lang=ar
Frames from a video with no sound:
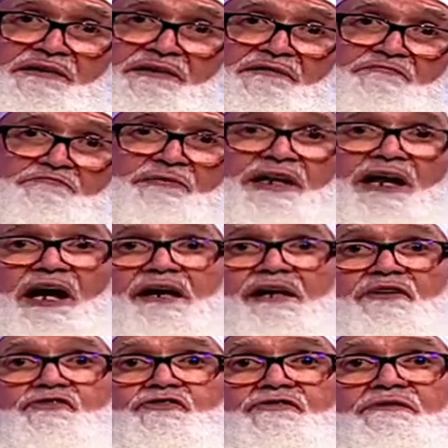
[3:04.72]
من
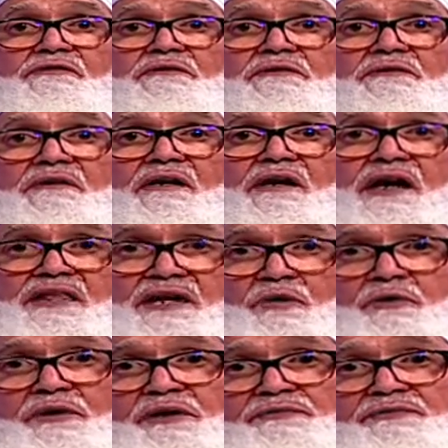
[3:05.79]
حرج هذا هو
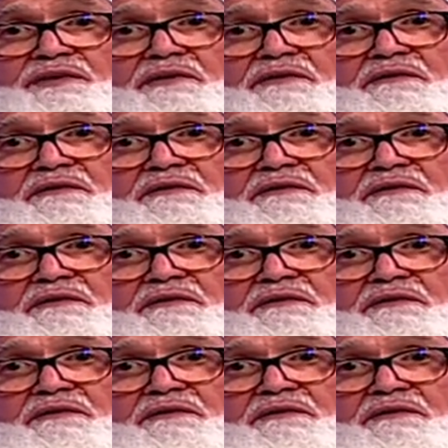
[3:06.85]
الرفق